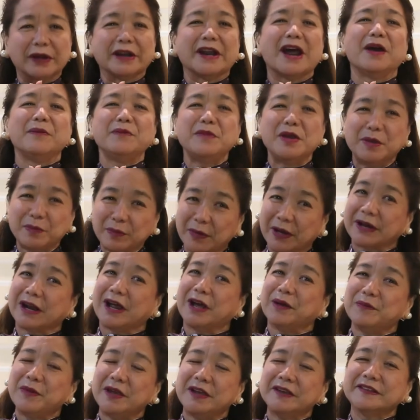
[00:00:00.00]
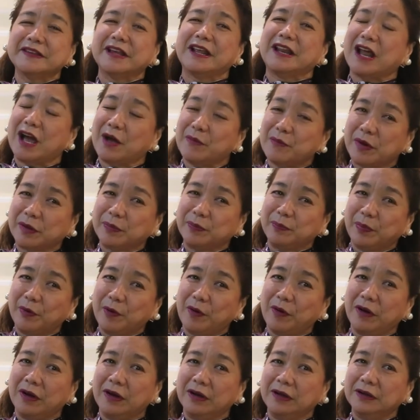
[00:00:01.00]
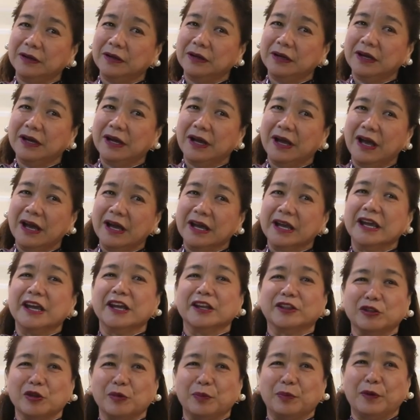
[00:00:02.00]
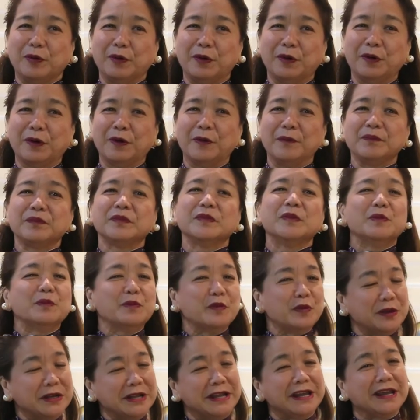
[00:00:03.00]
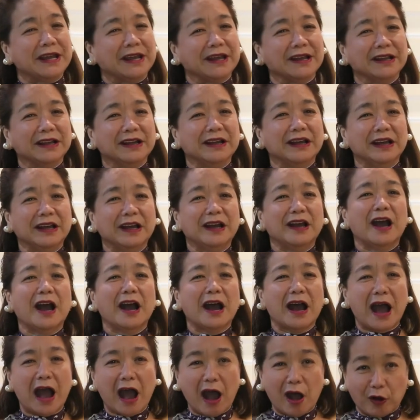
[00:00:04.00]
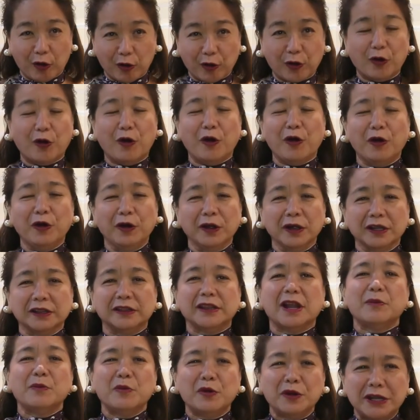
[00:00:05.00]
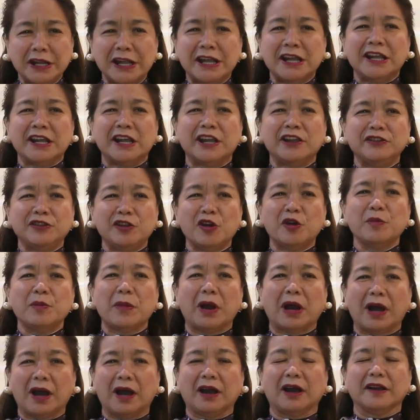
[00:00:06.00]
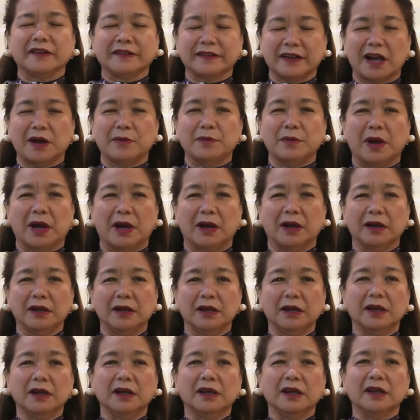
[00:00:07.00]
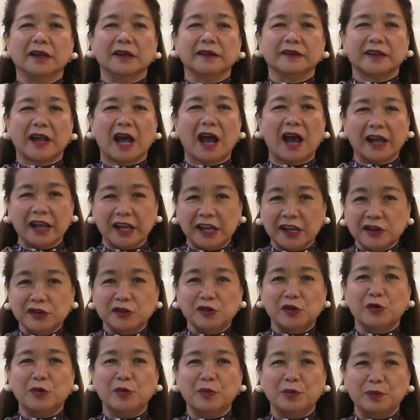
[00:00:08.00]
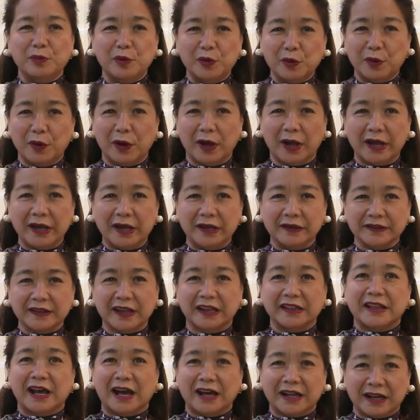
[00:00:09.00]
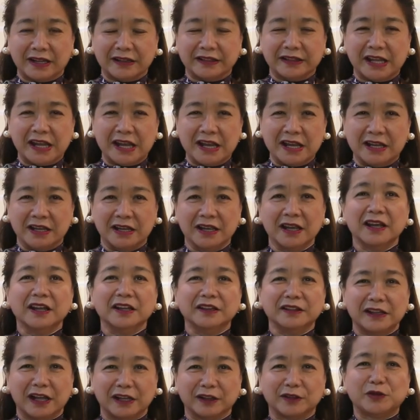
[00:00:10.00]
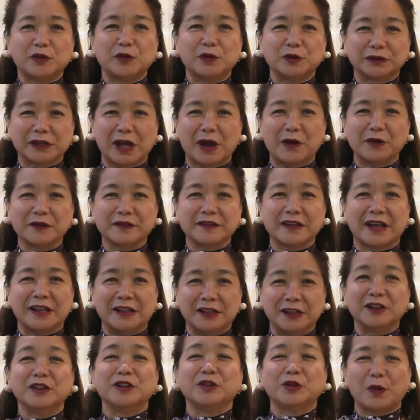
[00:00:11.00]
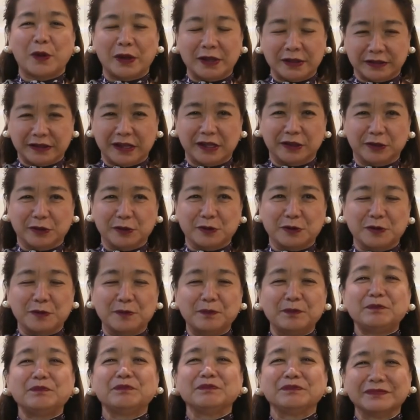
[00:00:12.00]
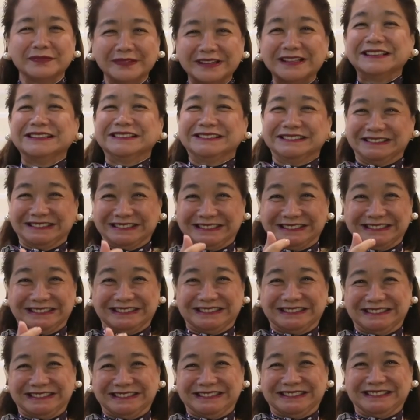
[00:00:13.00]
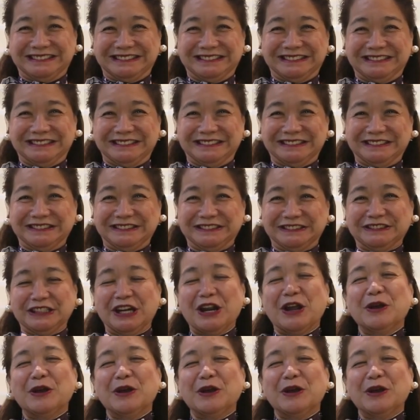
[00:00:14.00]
Maraming maraming salamat po. Ito po muli ako na muling inyong makakasama sa inyong buhay sa darating na 2022. Celebrate, celebrate,